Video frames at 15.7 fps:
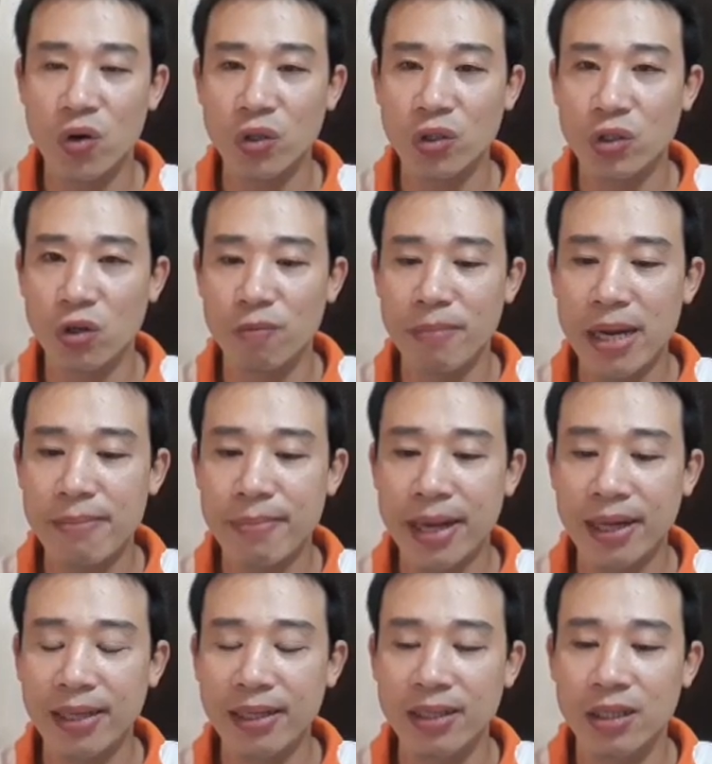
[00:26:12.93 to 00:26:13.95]
con số may
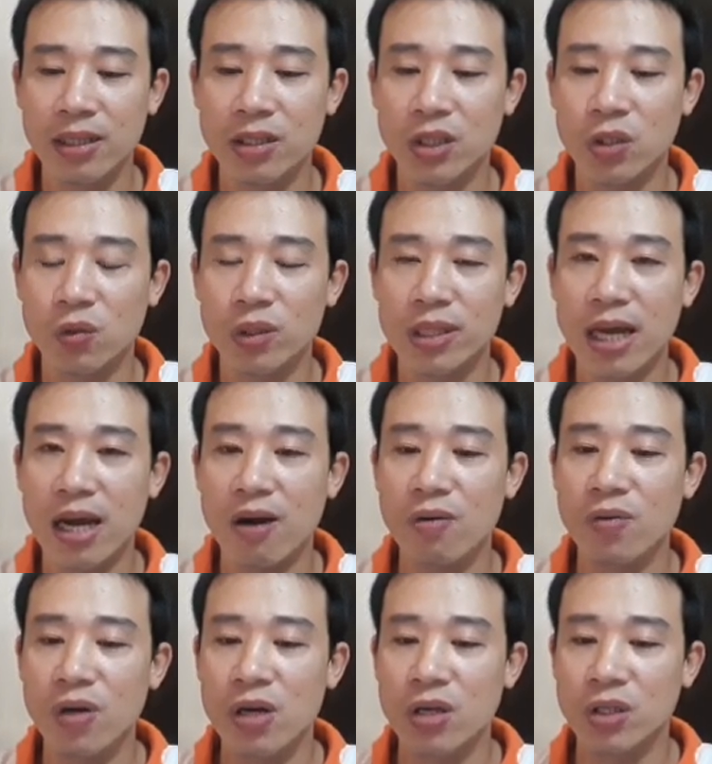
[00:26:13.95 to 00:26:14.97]
mắn số
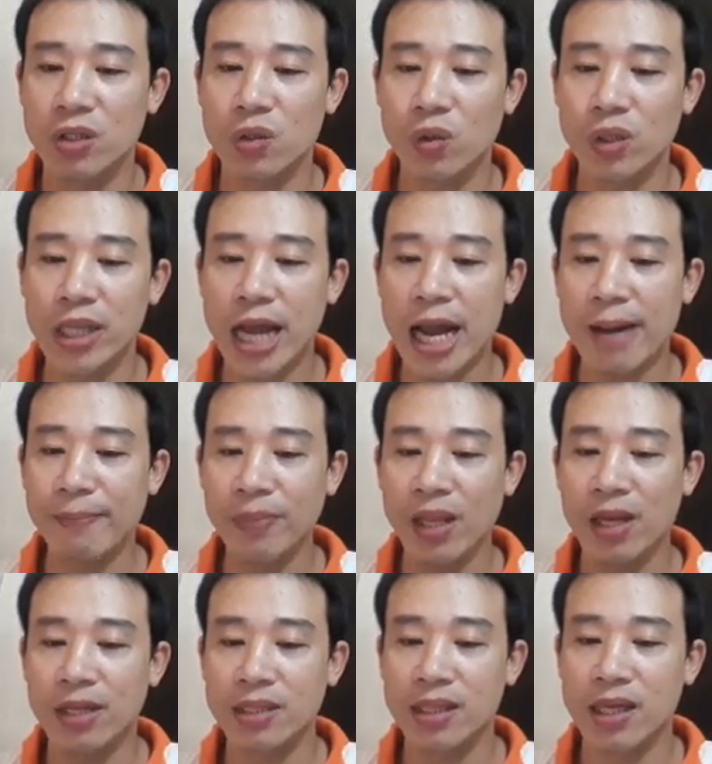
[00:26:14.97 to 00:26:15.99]
sáu, số tám,
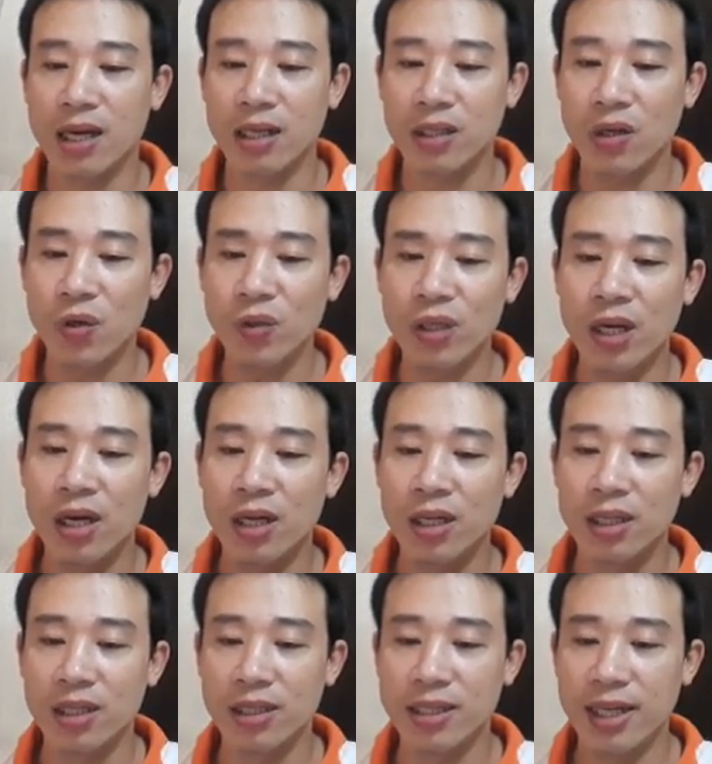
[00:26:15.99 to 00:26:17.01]
giờ tốt
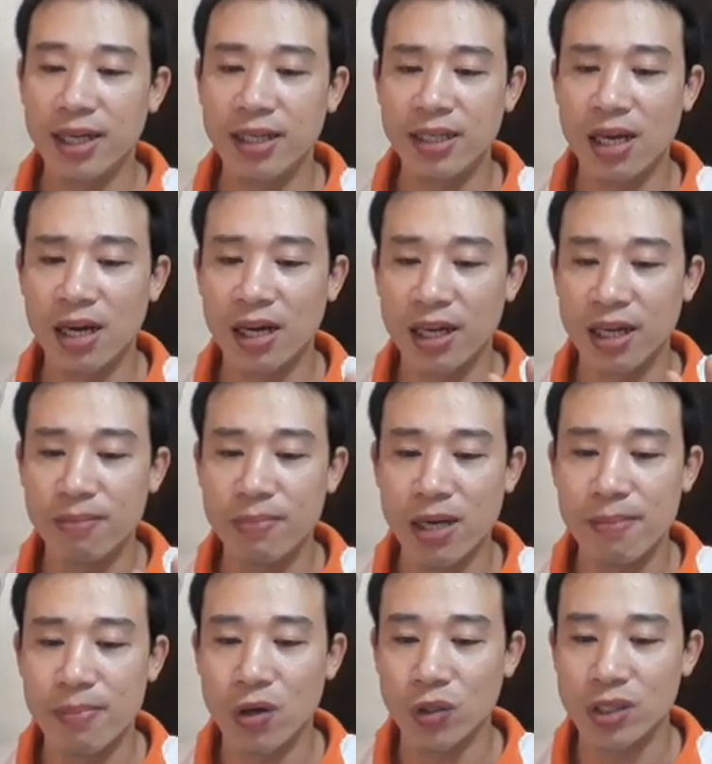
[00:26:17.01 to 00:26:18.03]
từ chín giờ đến
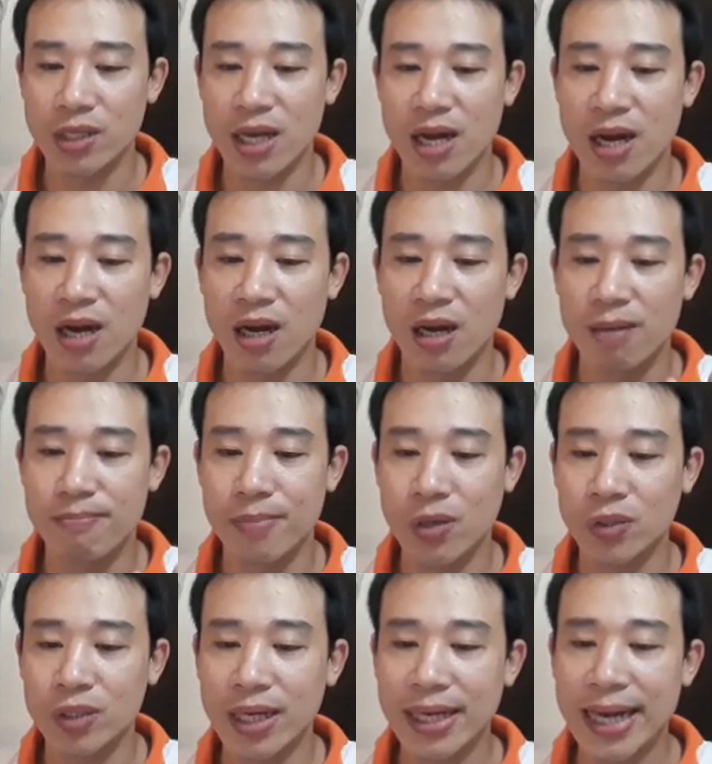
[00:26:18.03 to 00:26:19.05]
mười một giờ,
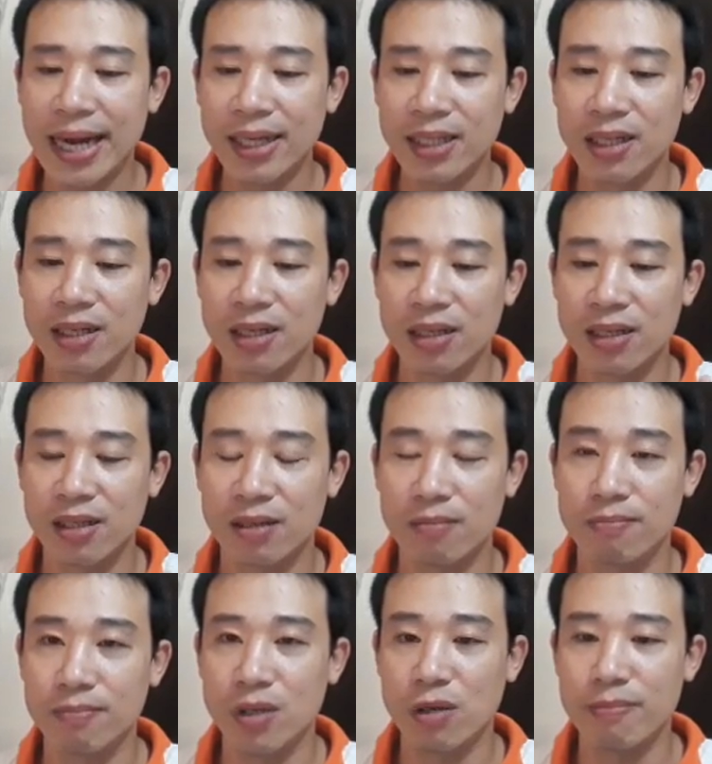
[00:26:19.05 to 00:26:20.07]
màu sắc cát tường,
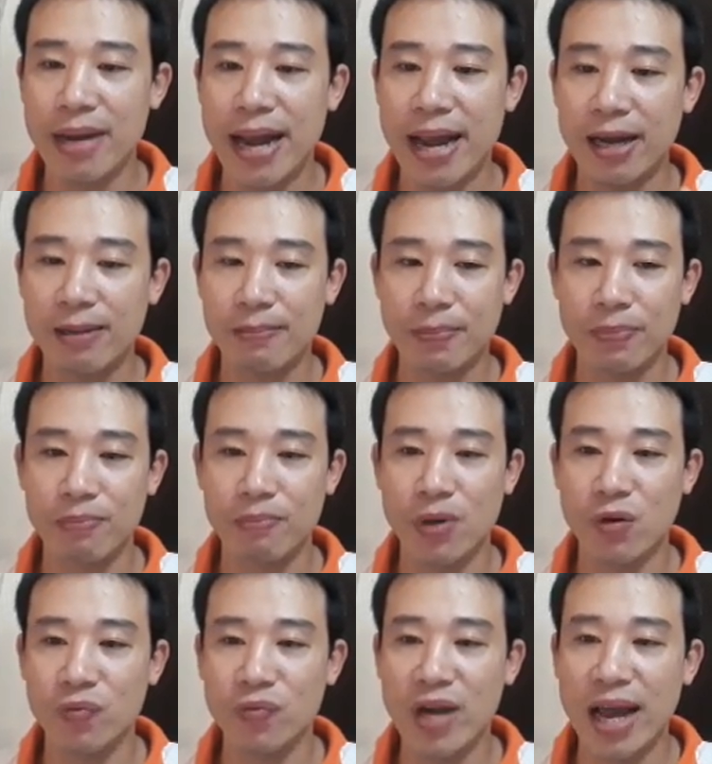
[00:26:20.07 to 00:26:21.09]
màu bạc,
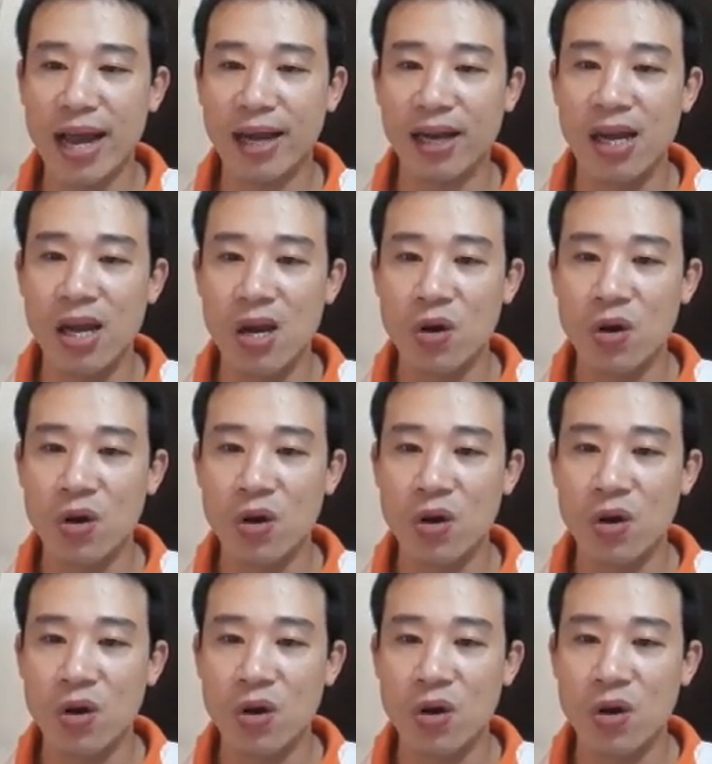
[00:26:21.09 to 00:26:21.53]
màu vàng,